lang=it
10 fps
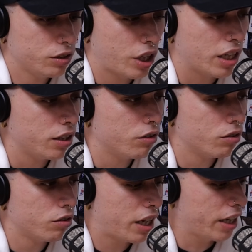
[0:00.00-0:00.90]
Cioè
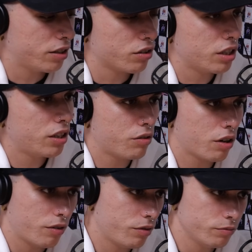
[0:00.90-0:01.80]
dicono, ok, sto sentendo
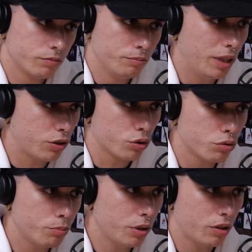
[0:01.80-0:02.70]
qualcosa metto
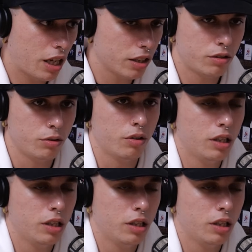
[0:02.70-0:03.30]
subito sì, in atto.